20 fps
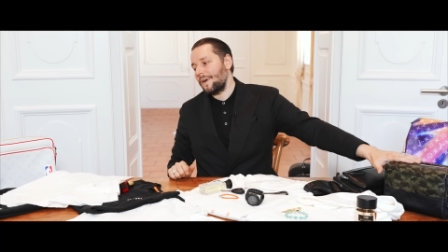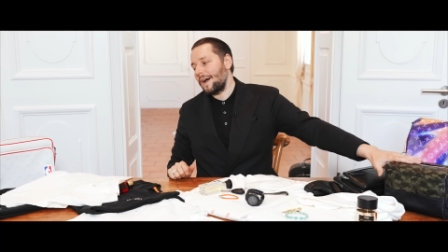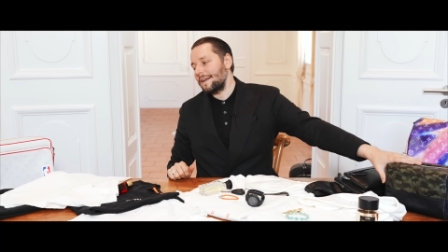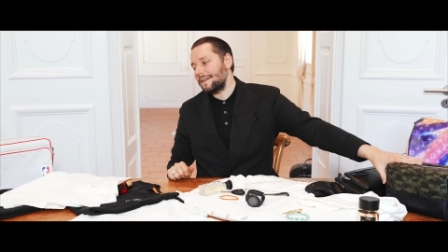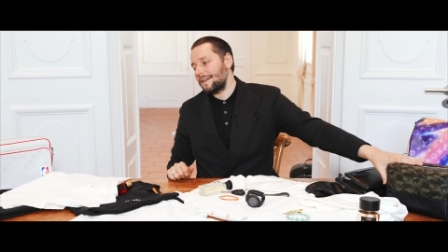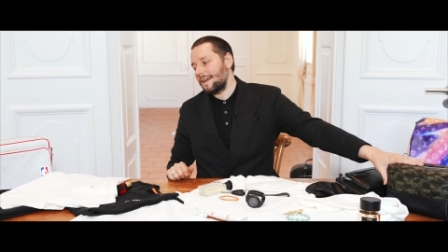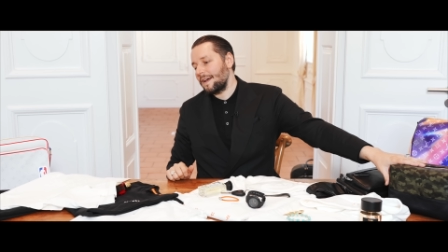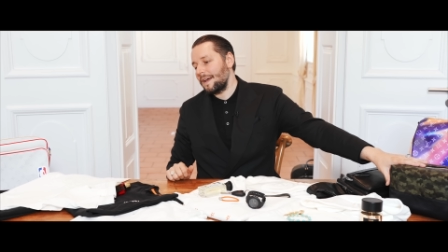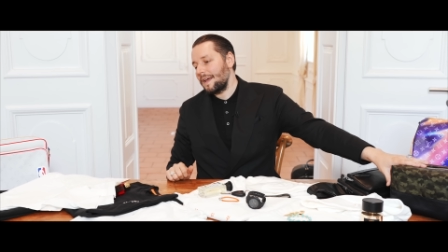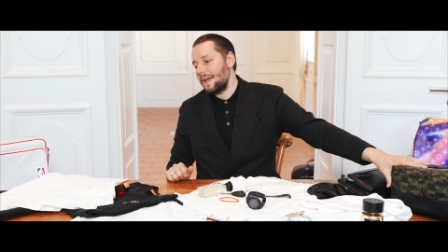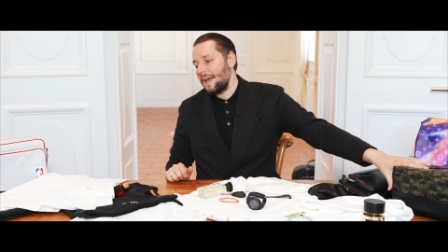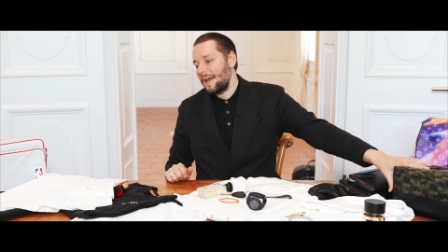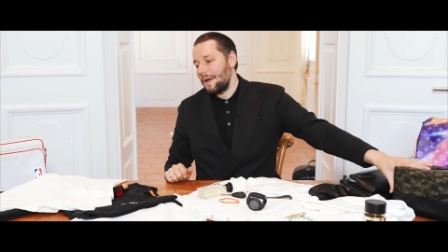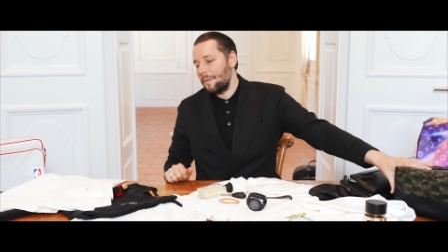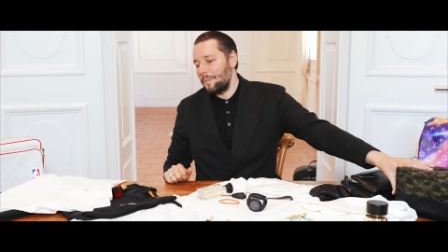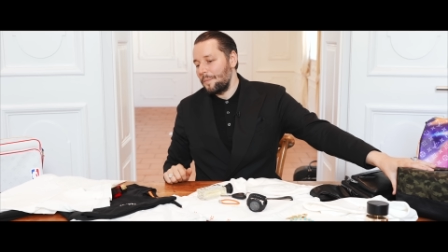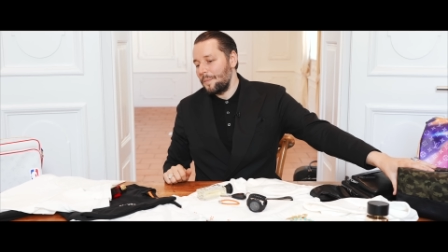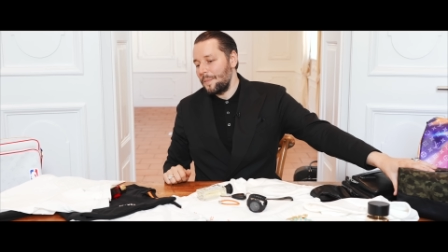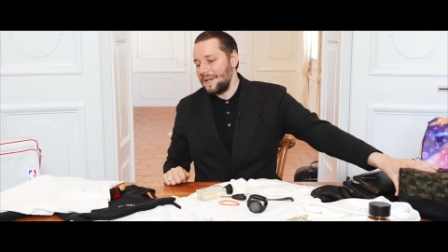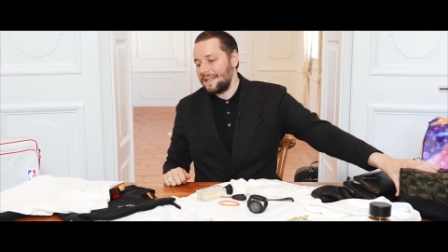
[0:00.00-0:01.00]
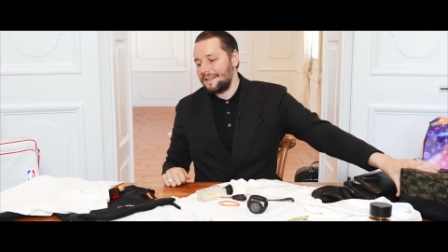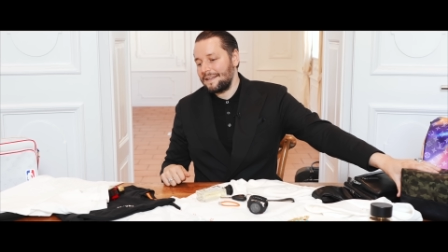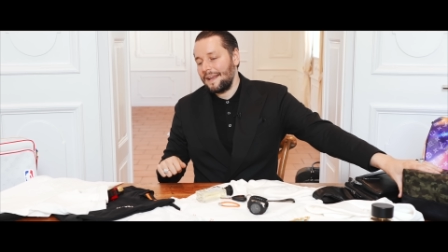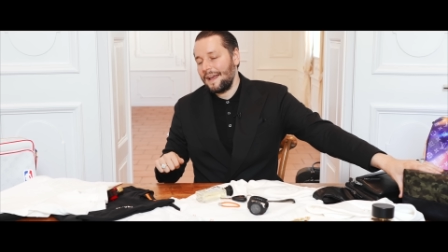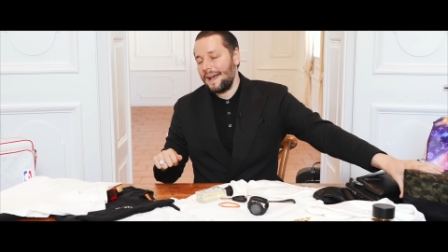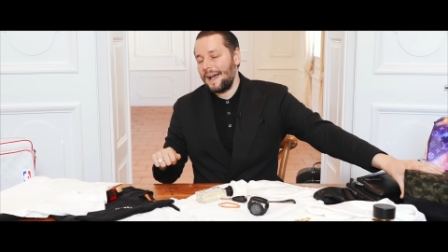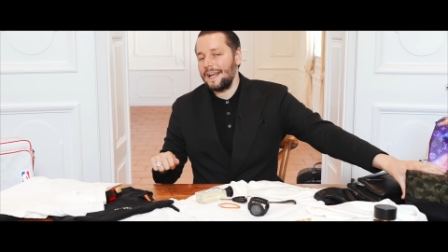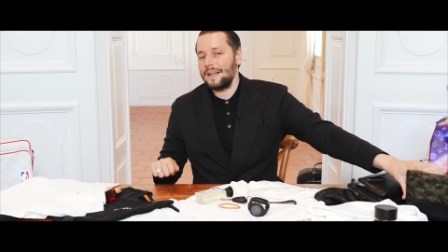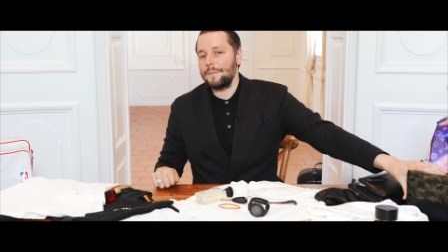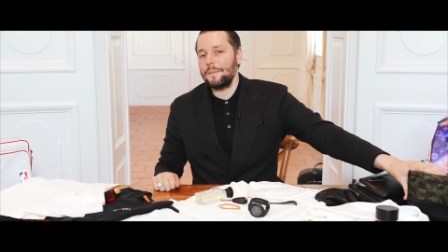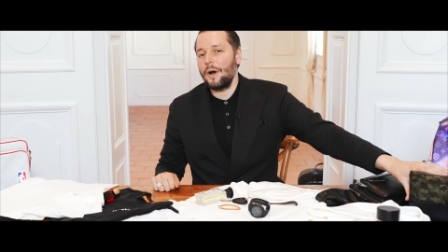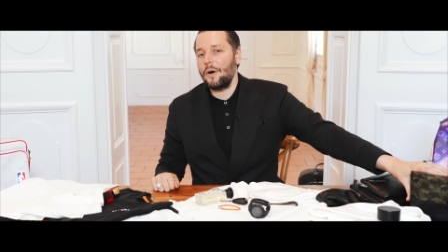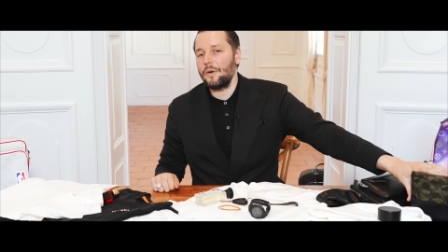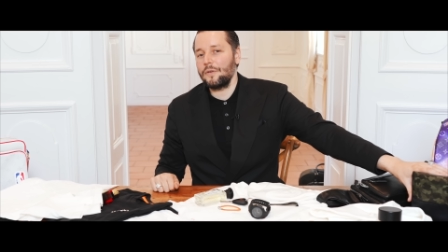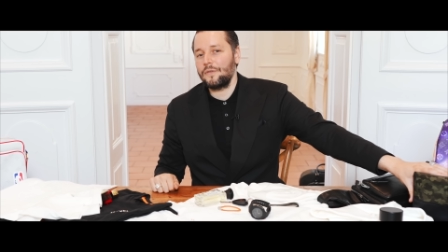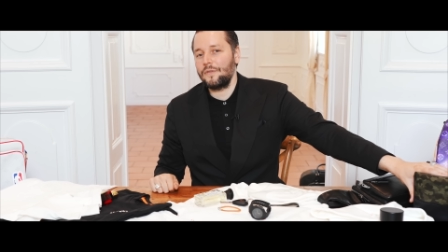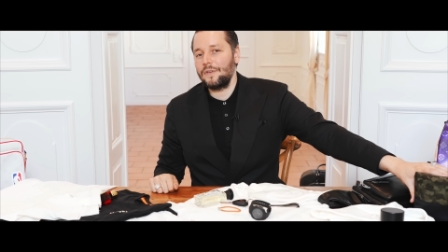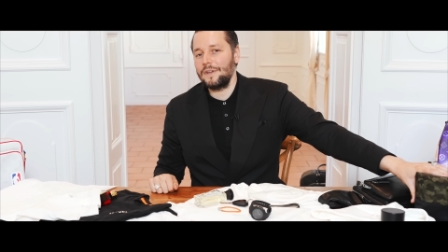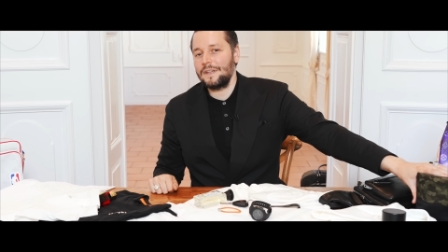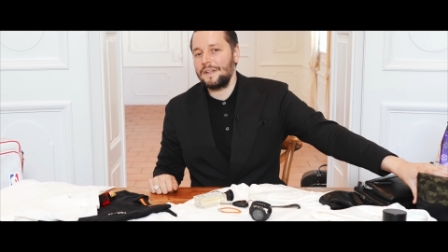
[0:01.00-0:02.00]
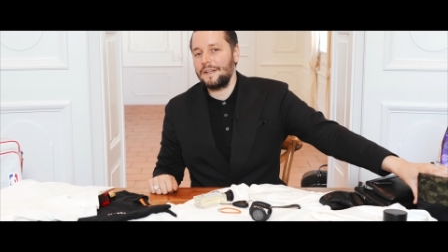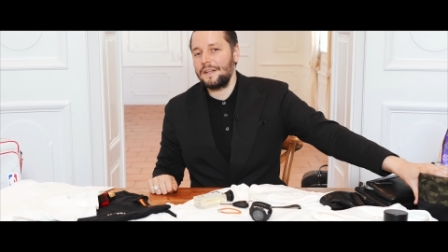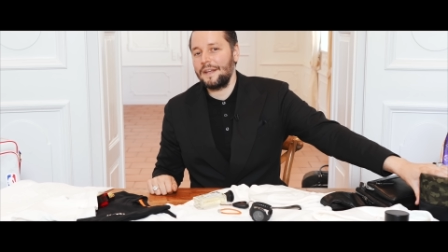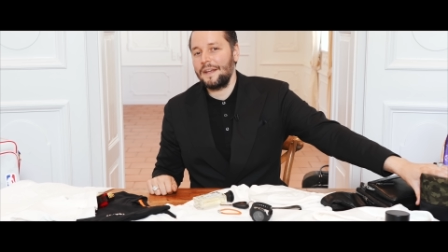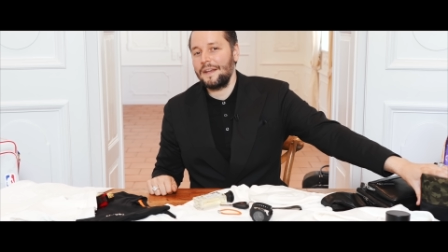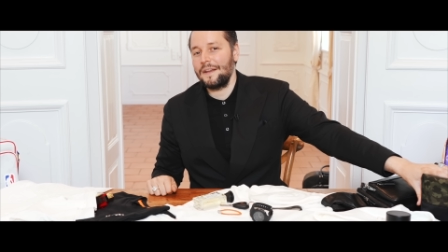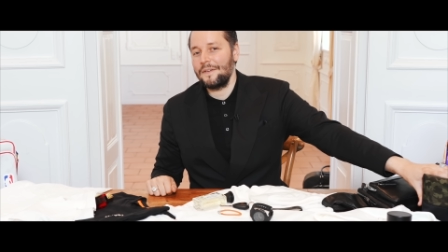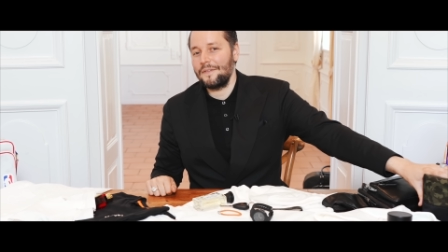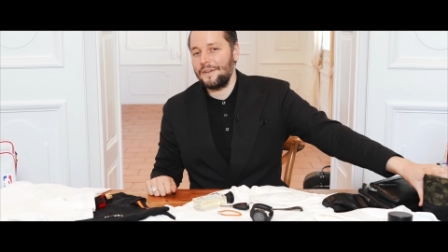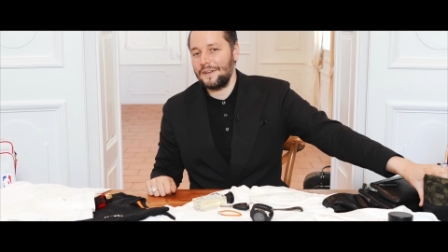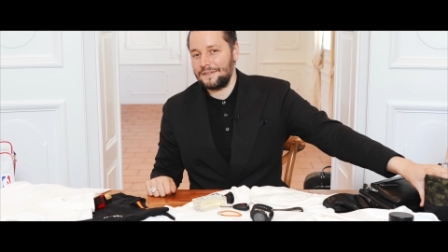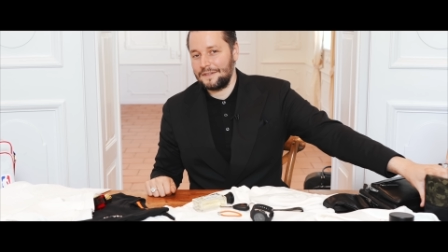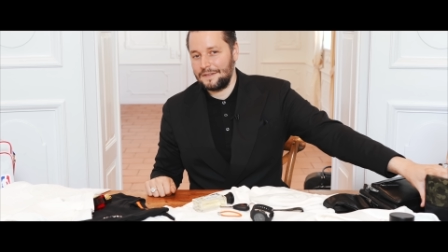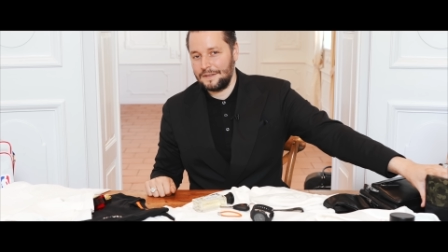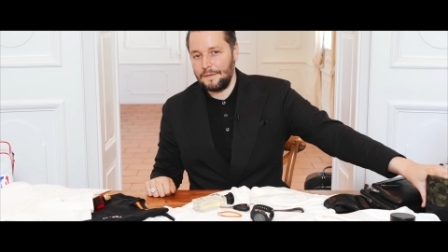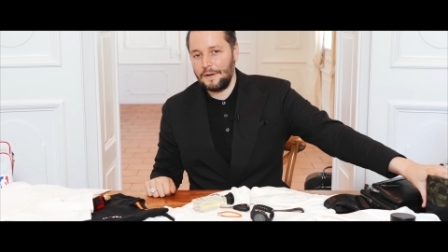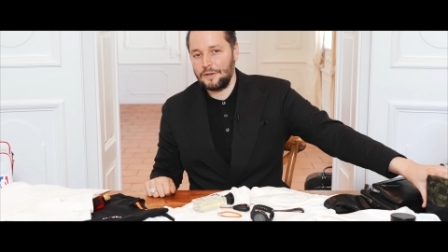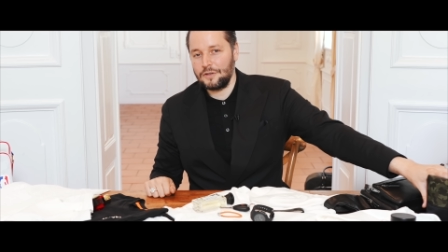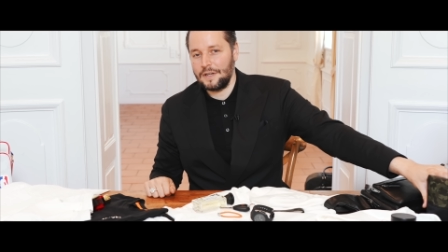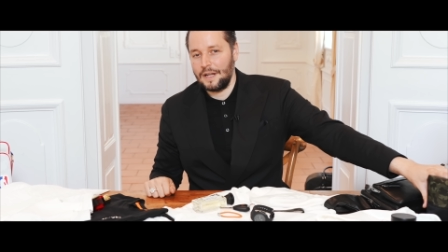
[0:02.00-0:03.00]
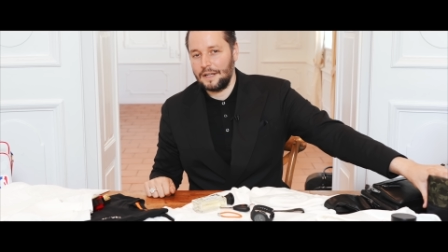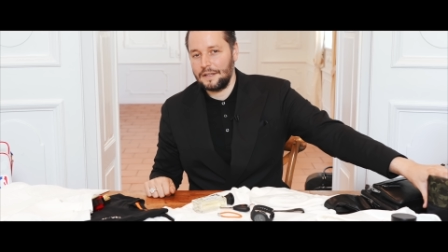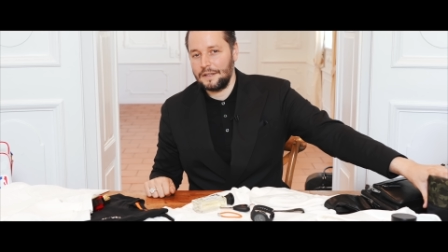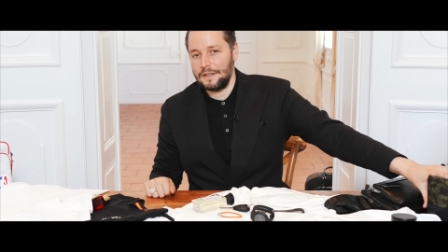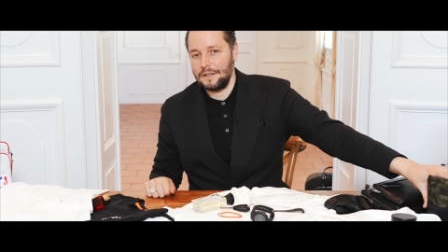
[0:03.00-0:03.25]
weiter mit einem Outfit, was sich gewaschen hat.